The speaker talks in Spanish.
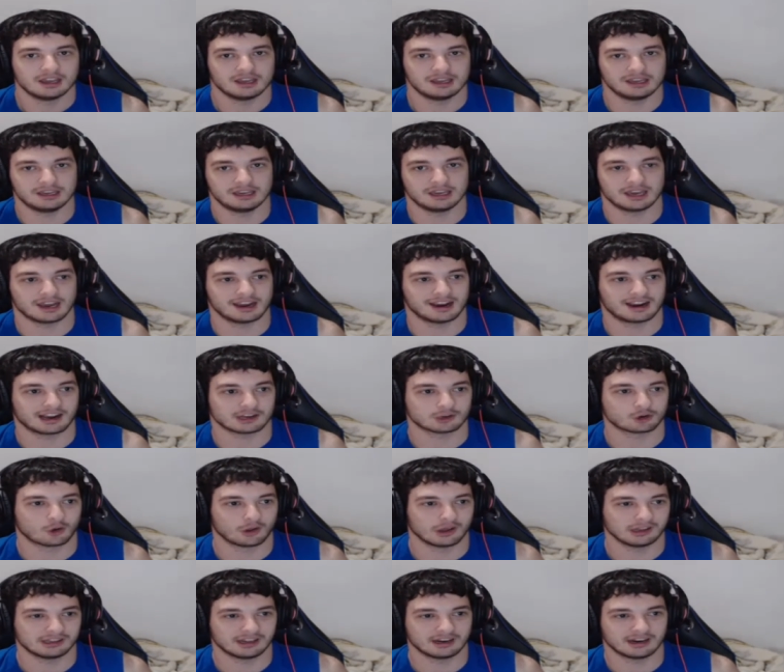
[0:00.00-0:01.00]
Y en
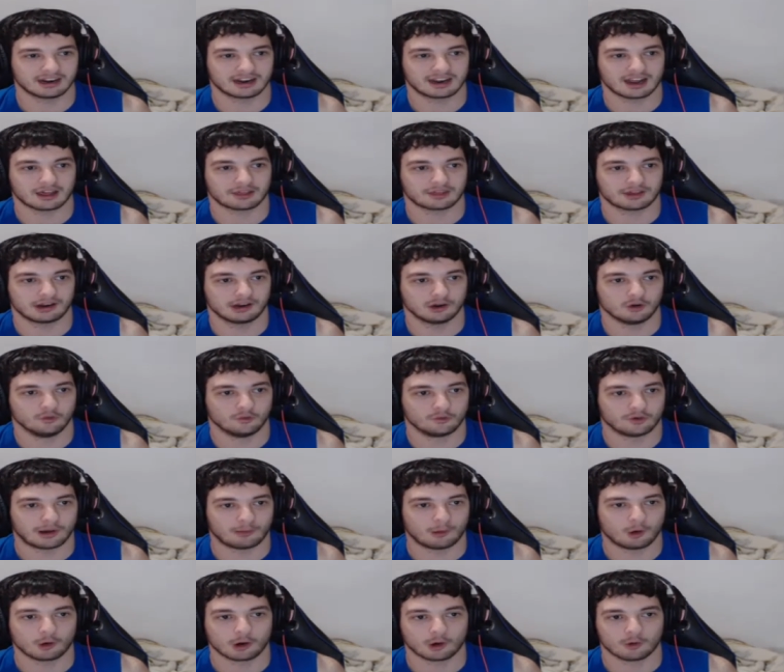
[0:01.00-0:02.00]
caso de tener que hacerle un
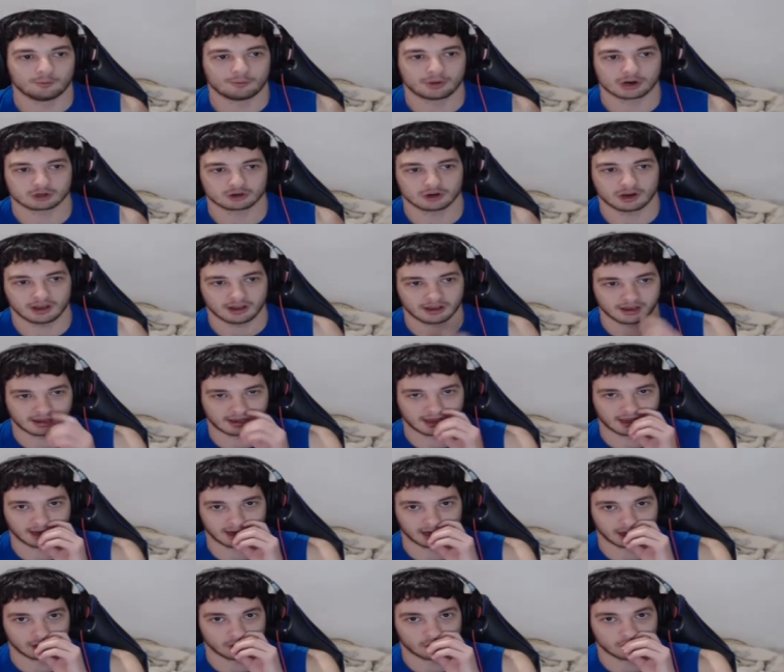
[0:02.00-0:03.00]
favor a un personaje
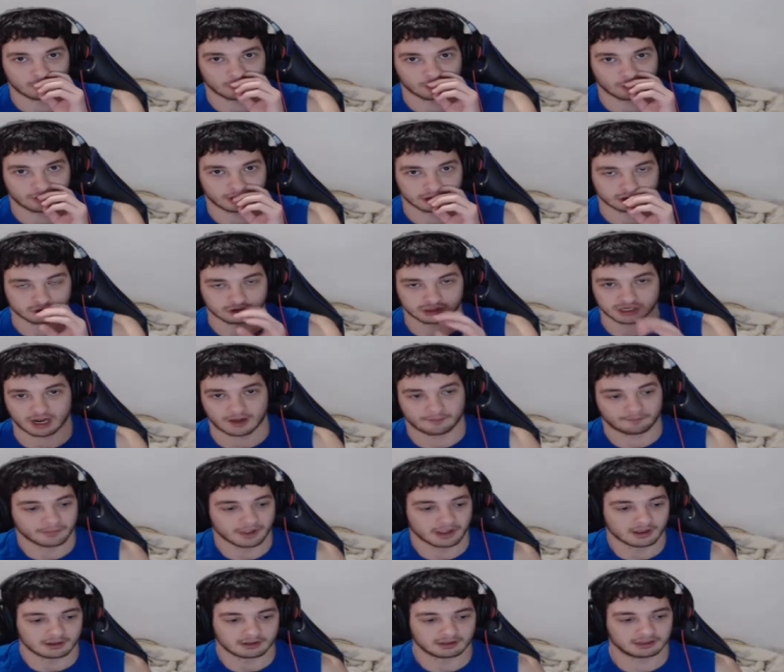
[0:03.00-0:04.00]
que no conoces, o sea,
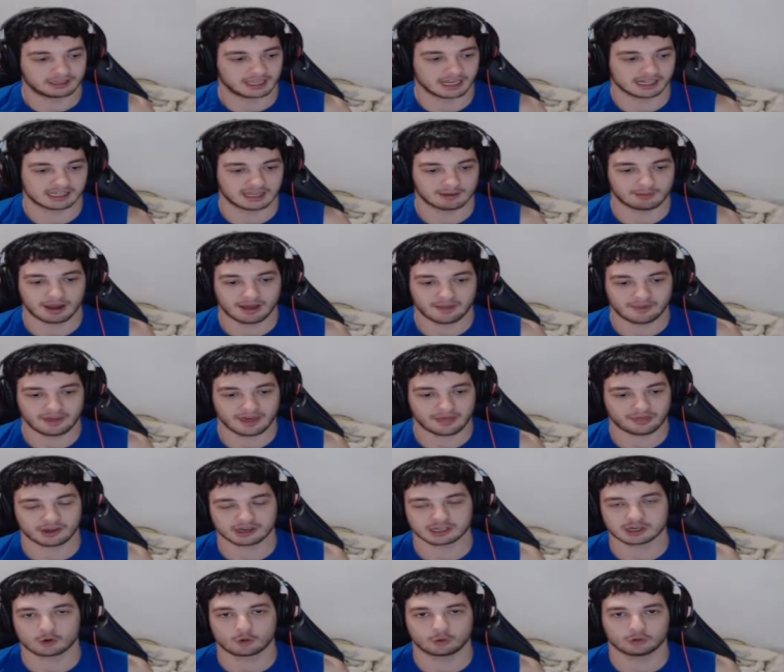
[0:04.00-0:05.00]
de tema de
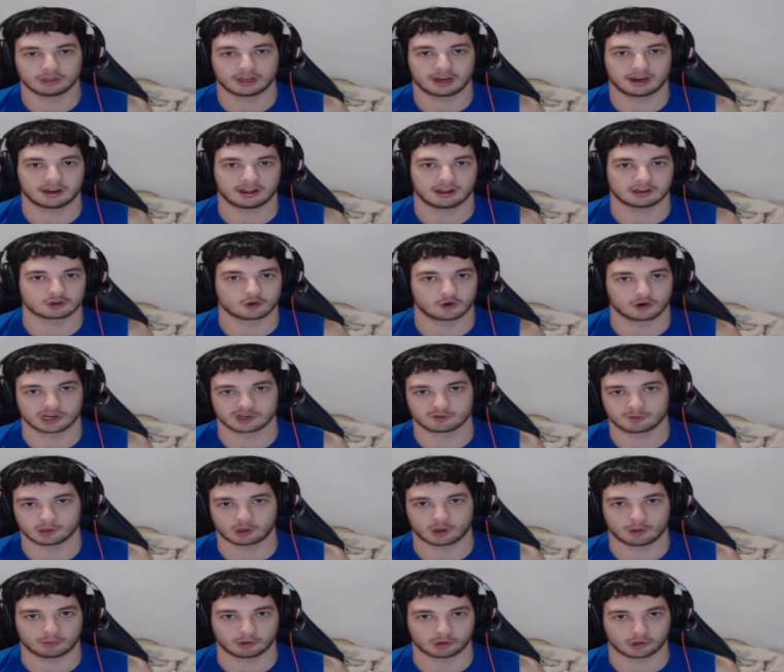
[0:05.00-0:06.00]
hacer secundarias con
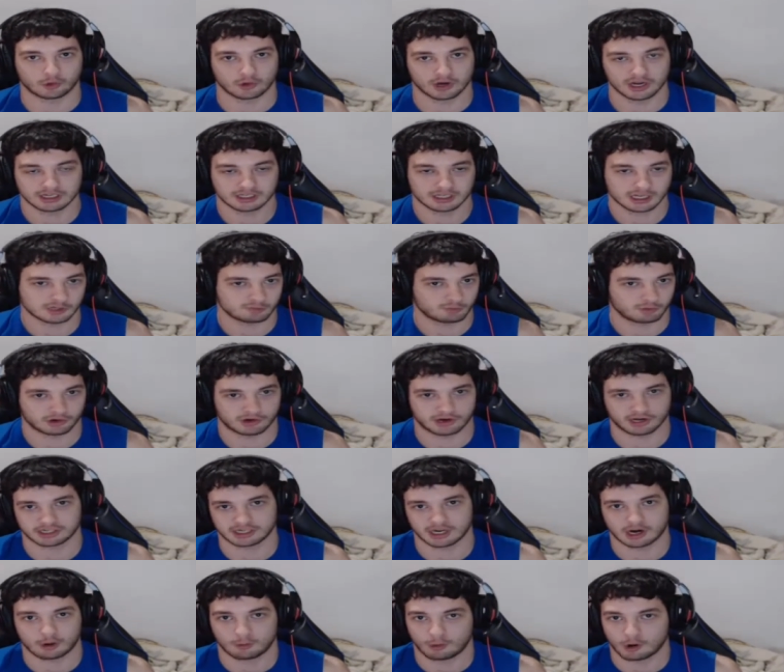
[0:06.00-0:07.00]
respecto a protagonistas, pues que
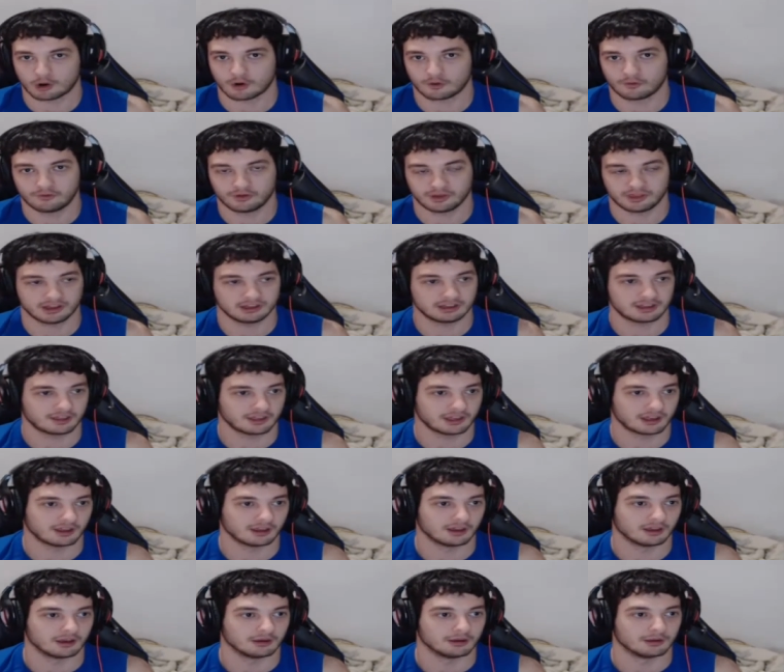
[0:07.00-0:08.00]
sea como los confidentes
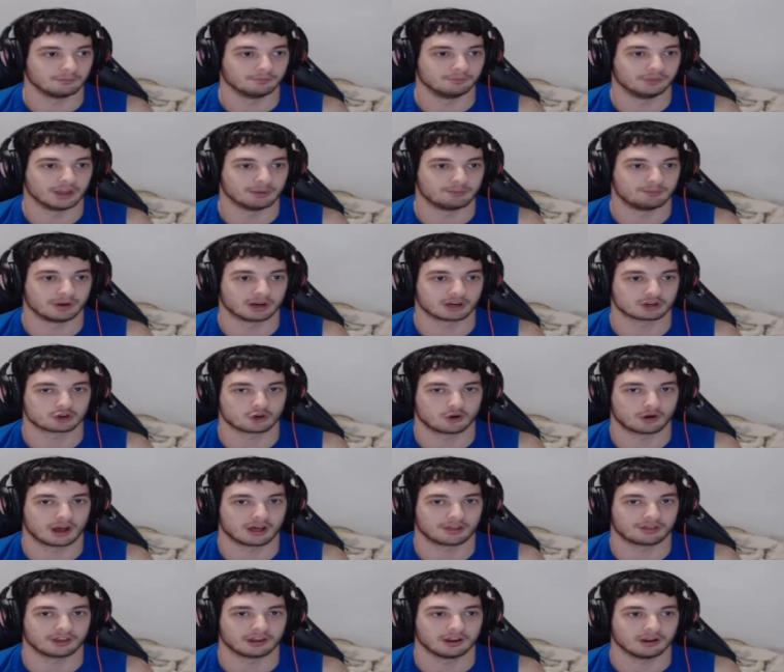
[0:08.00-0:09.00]
de,
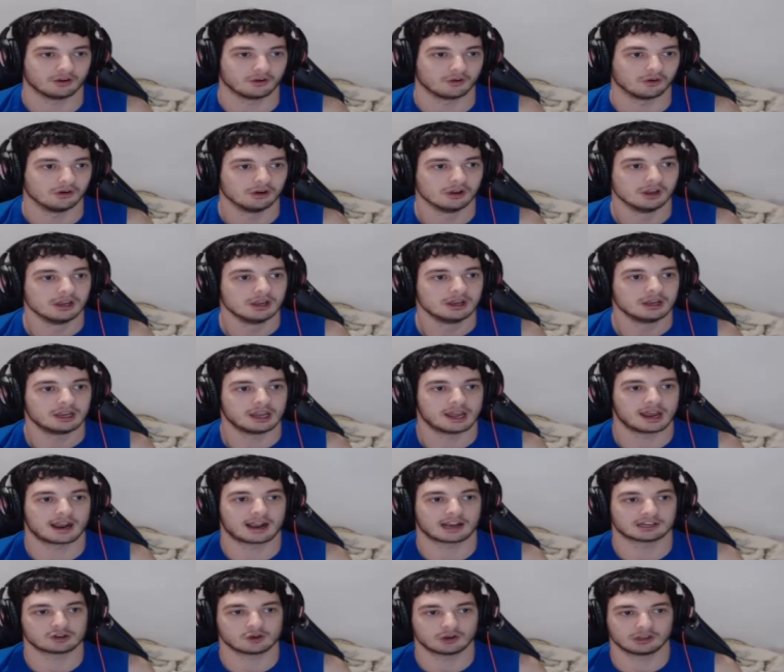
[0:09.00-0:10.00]
Persona 5. Y
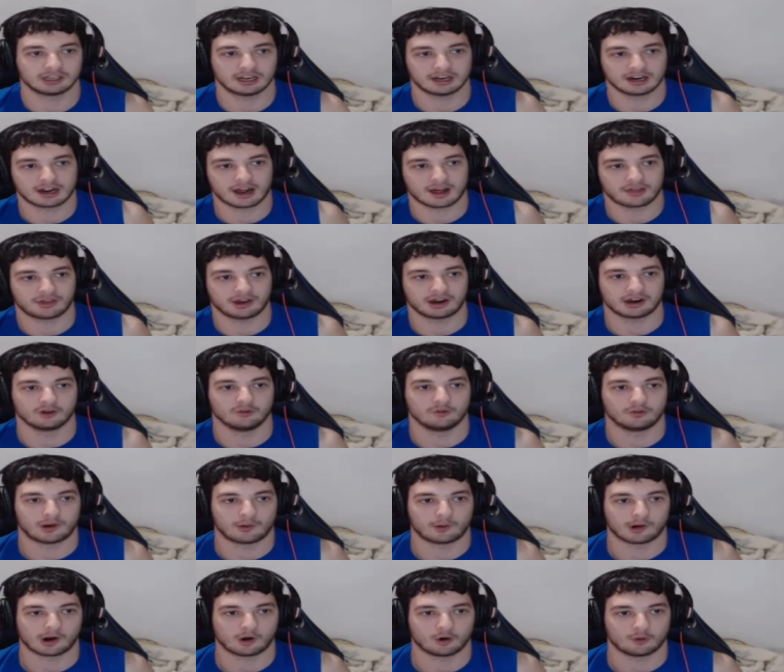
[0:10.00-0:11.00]
en caso de tener que hacerle un
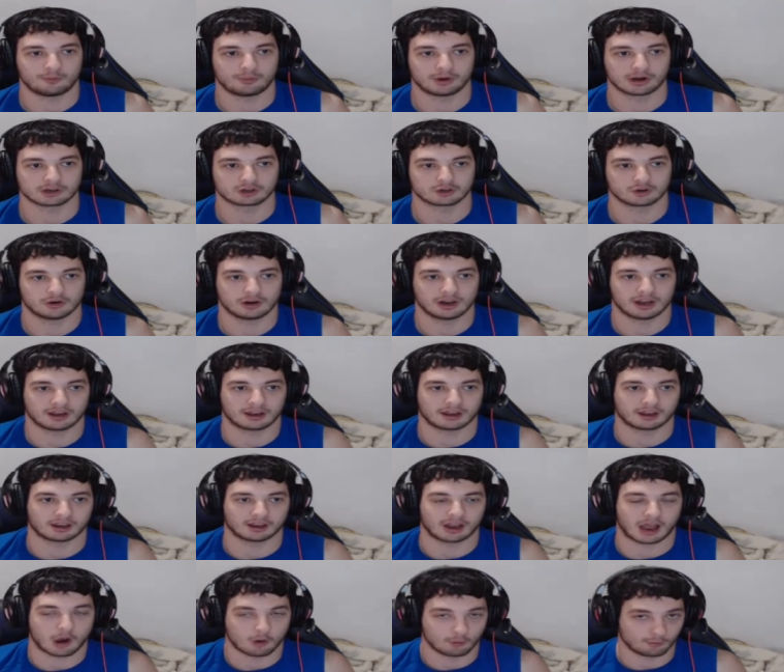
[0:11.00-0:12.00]
favor a los
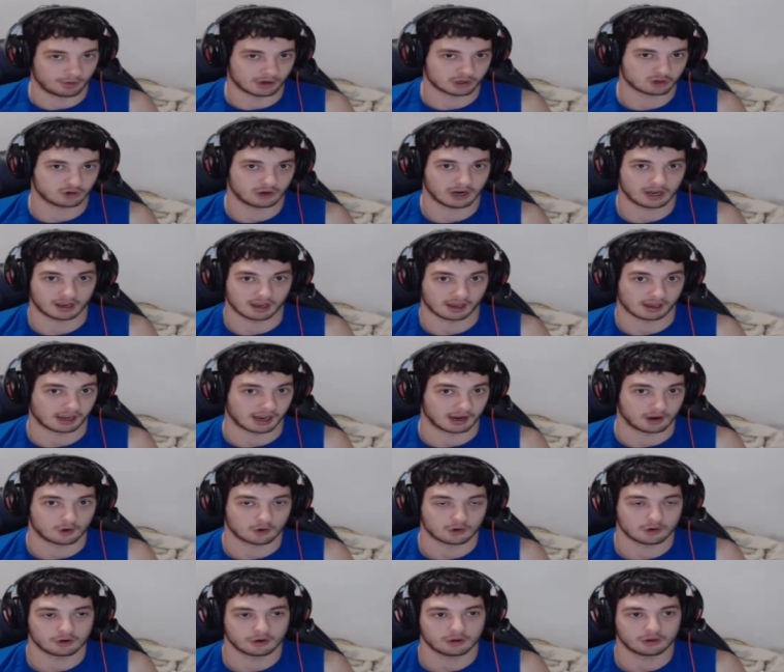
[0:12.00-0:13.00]
personajes, a un personaje que
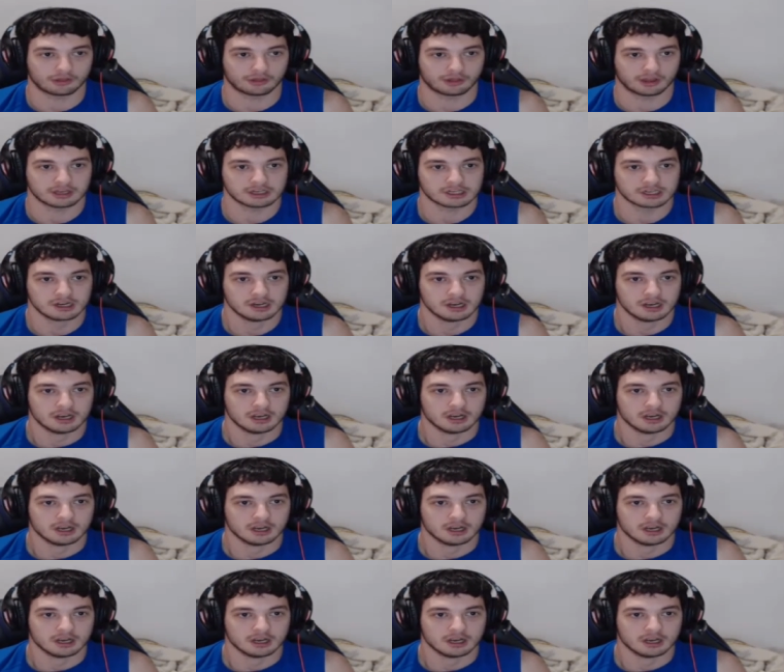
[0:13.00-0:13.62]
no conoces,